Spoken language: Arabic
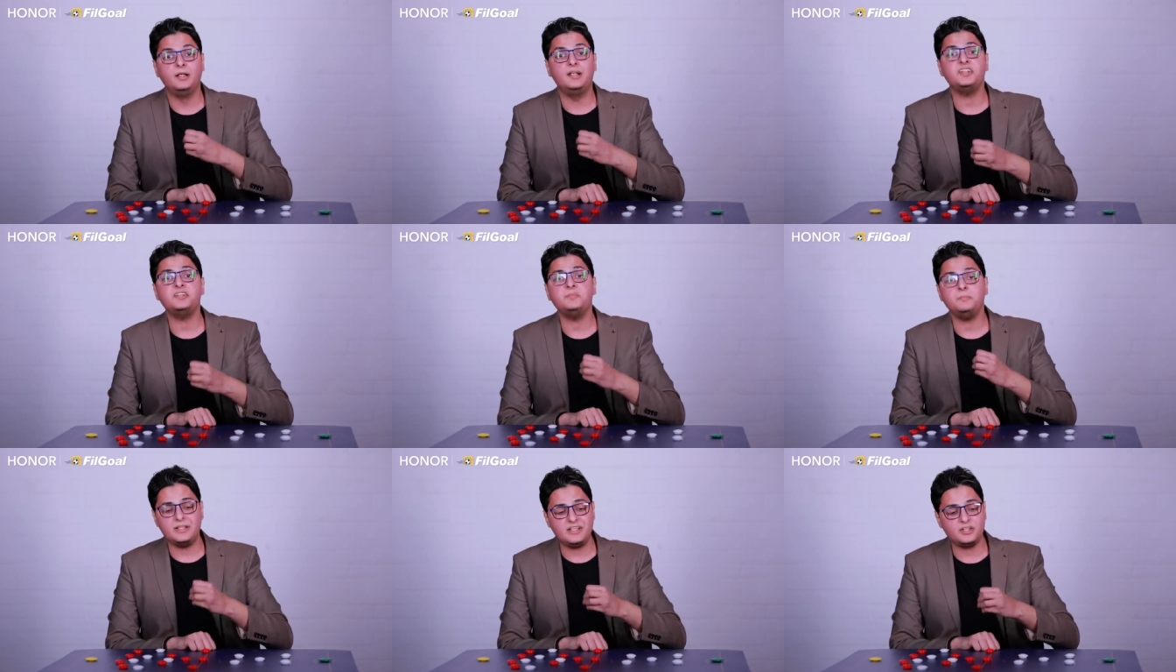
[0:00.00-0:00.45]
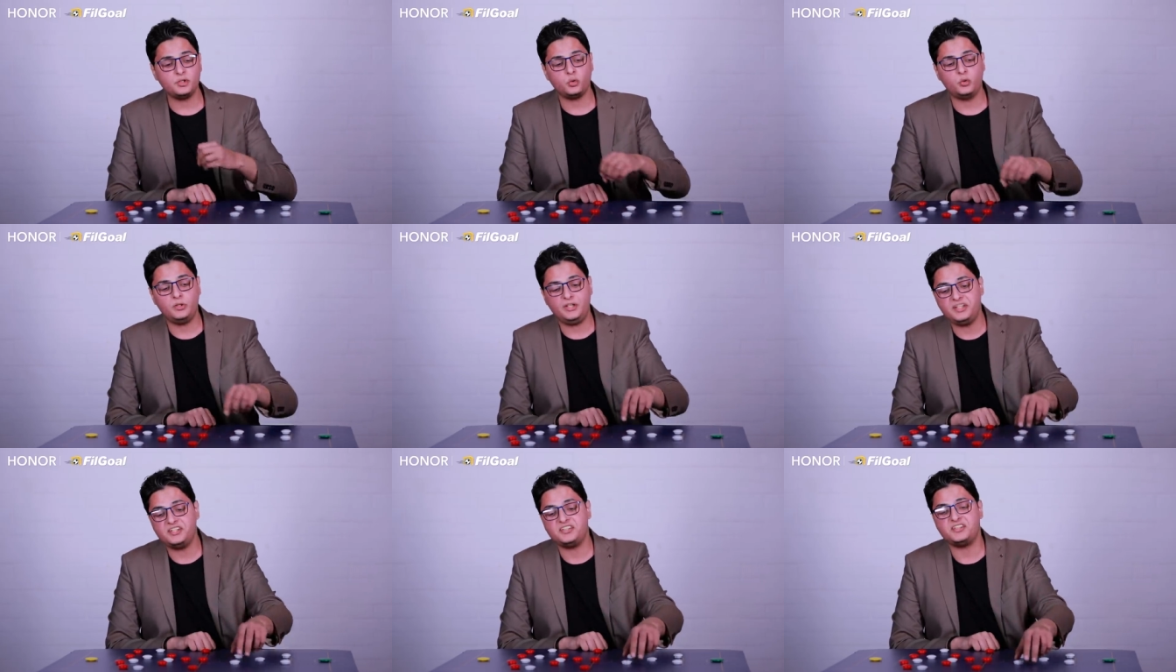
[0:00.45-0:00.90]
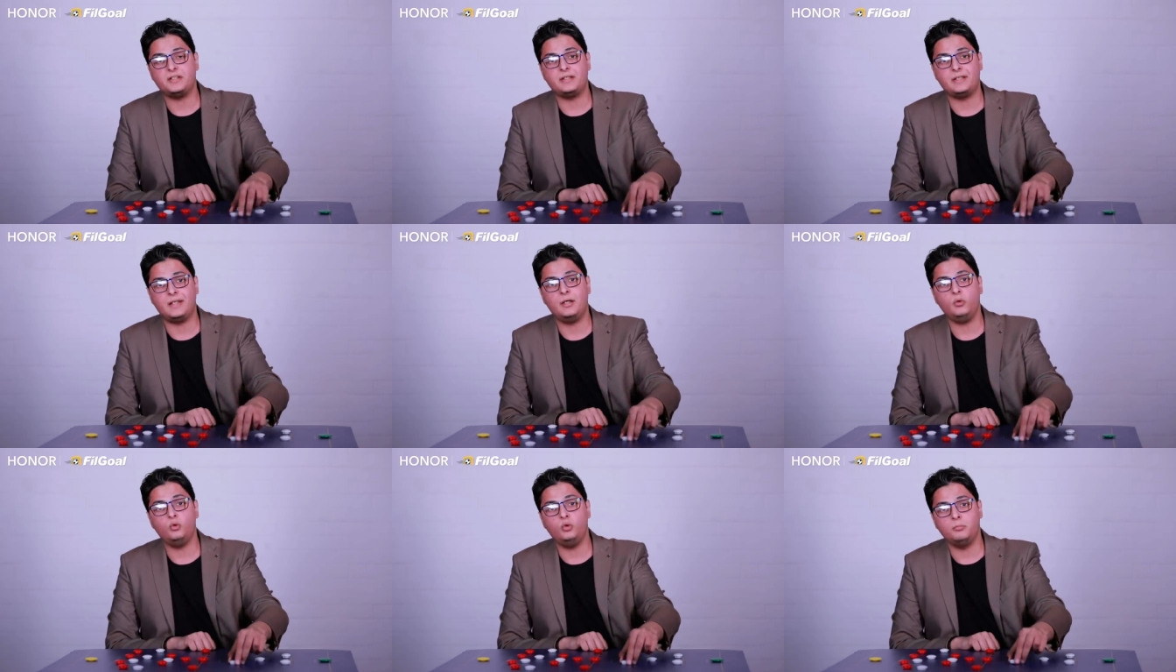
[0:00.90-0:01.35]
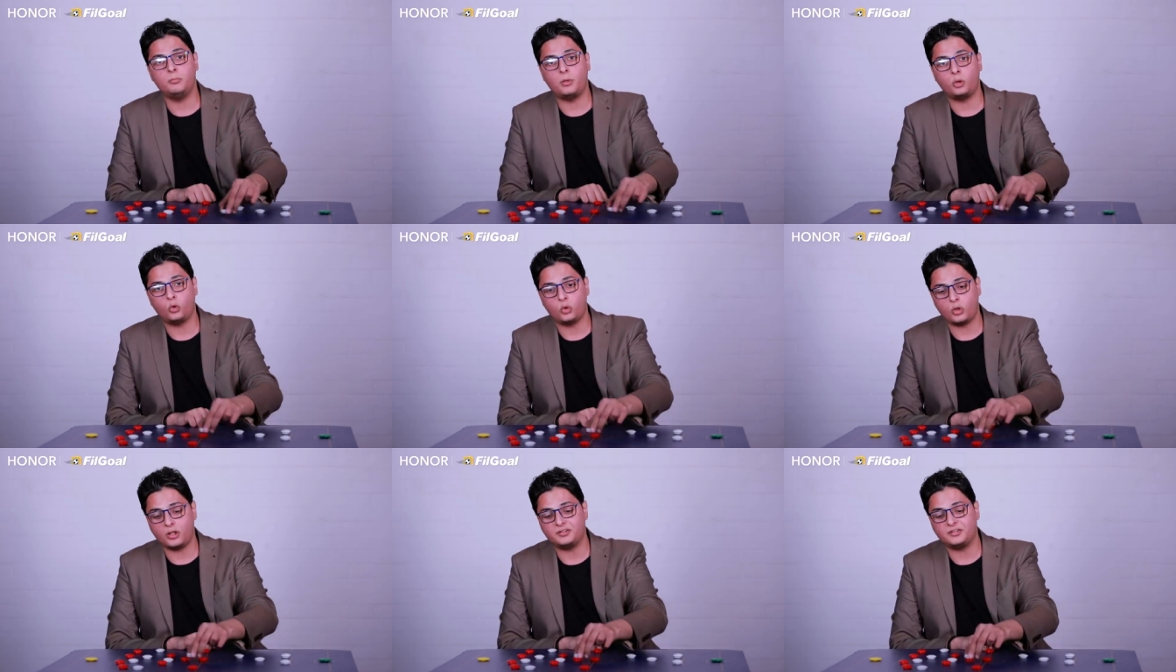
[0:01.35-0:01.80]
لازم اسكو يحس ان اول ما
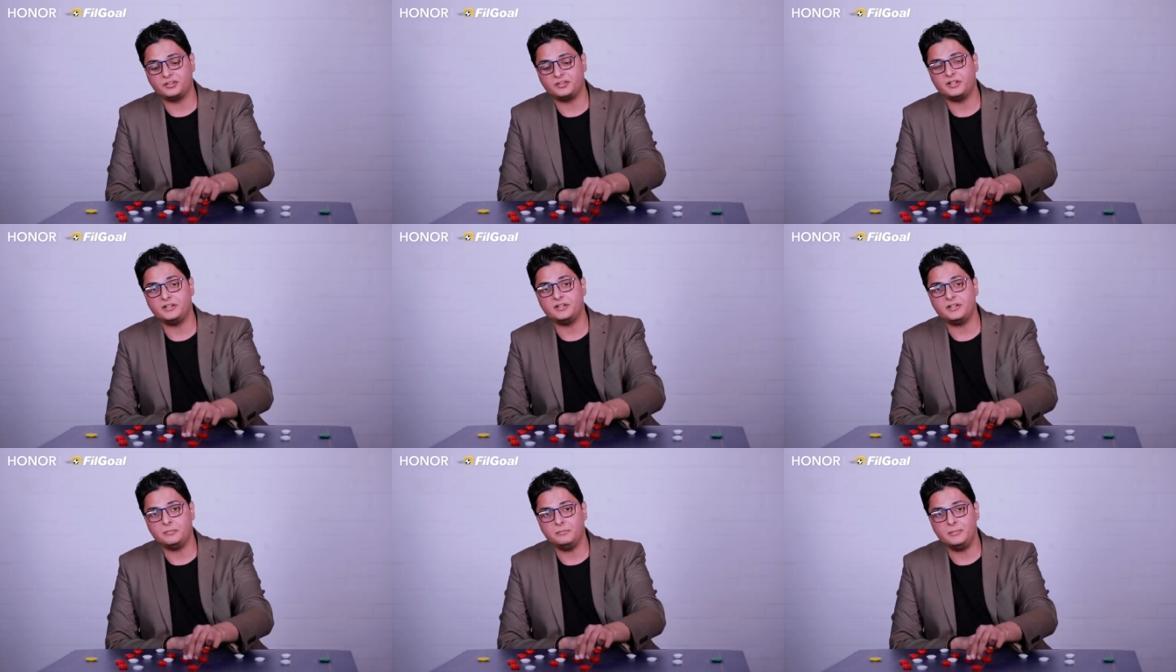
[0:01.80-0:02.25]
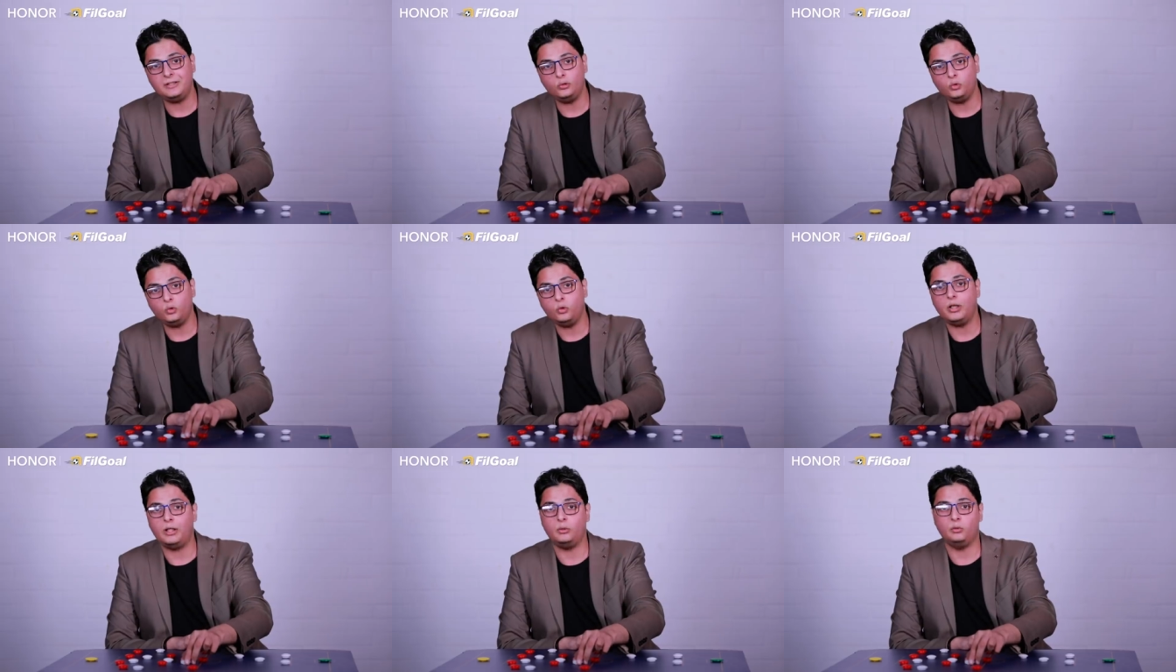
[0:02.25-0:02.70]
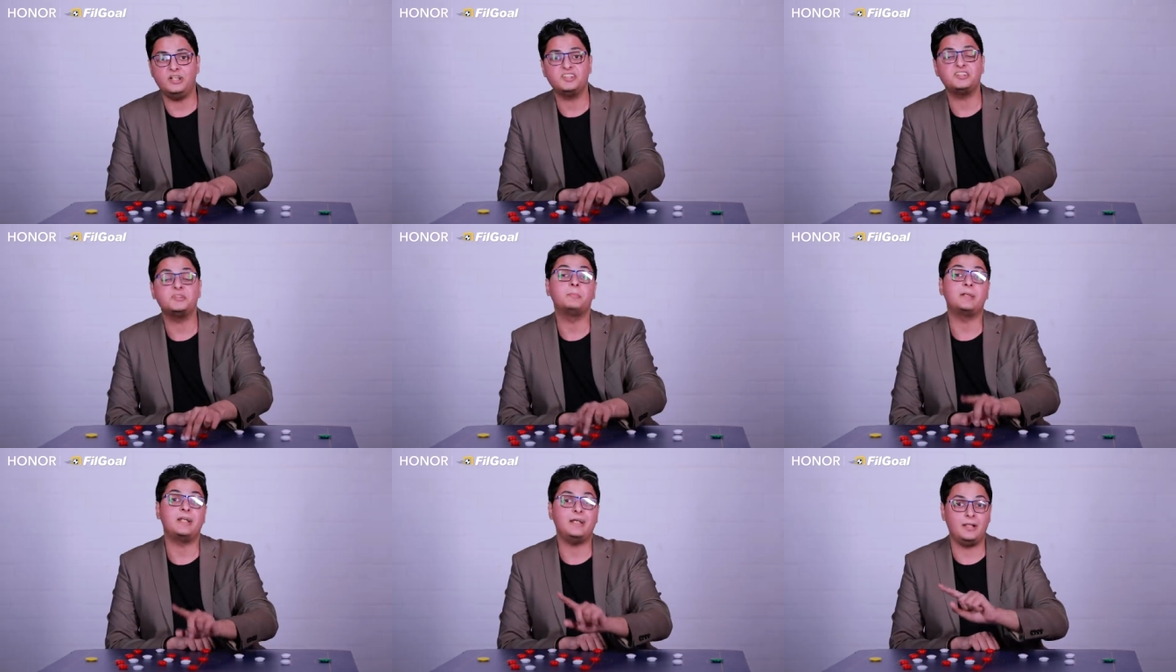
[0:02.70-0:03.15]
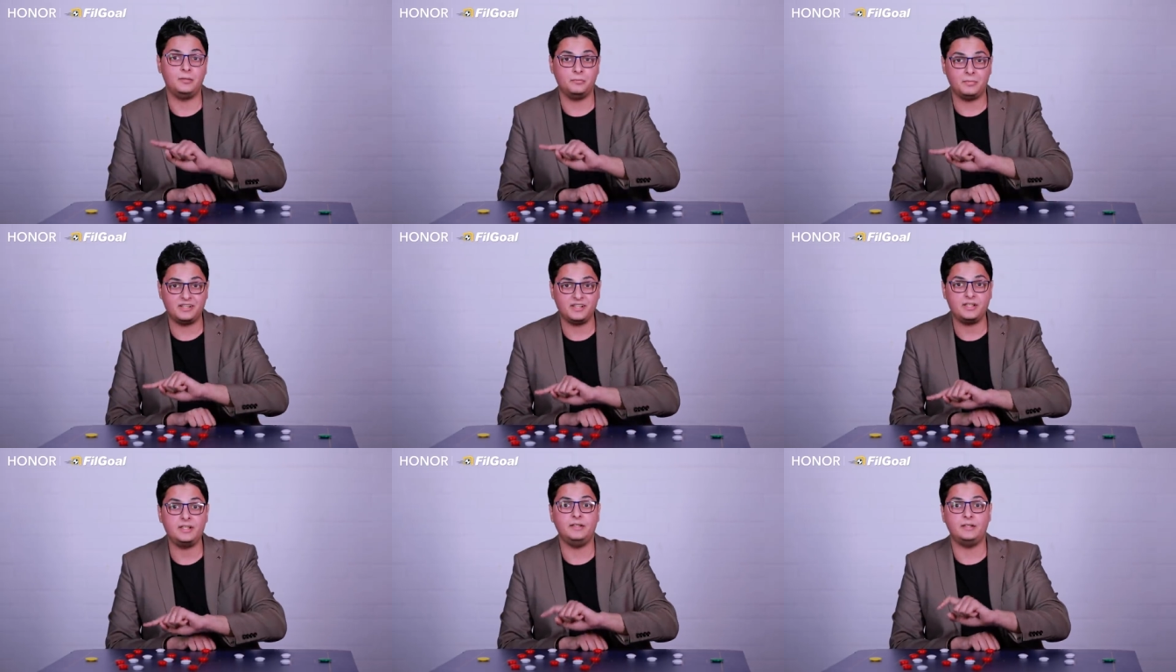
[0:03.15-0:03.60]
الكوره هتتقطع منه او لازم ريال
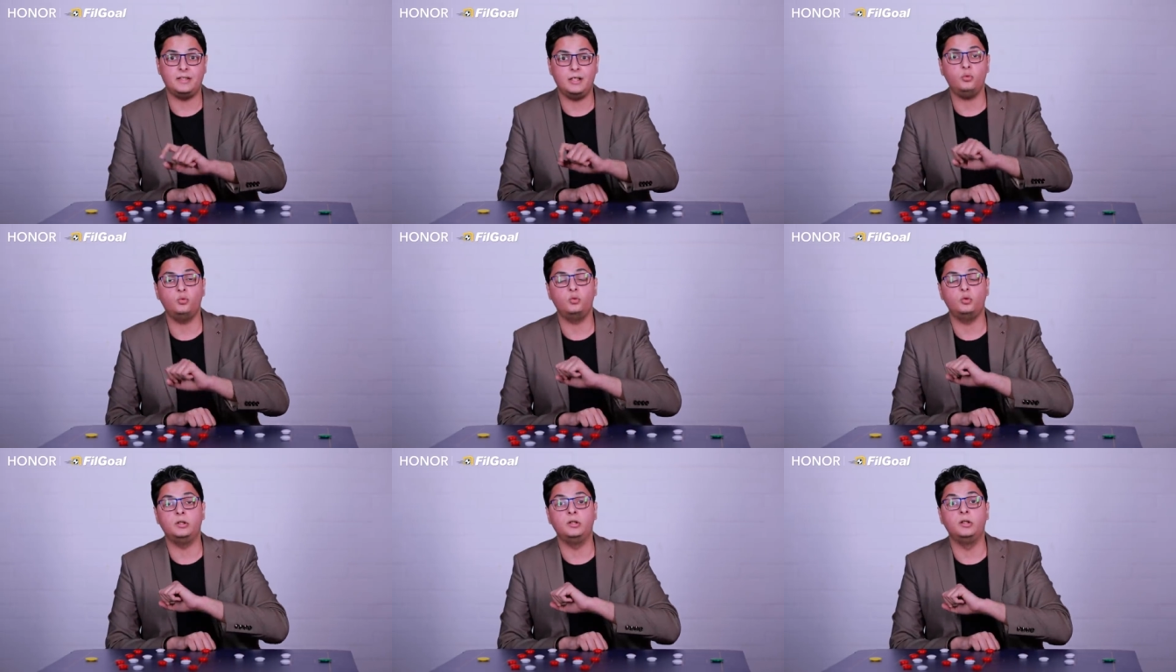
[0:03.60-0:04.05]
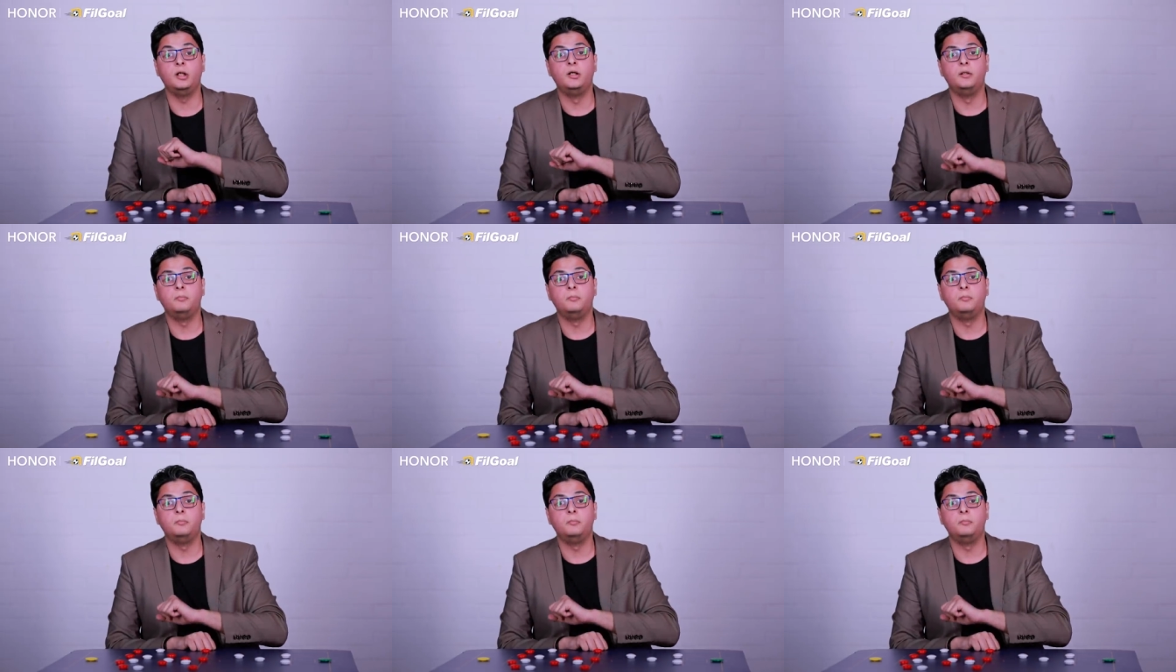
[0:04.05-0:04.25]
مدريد اول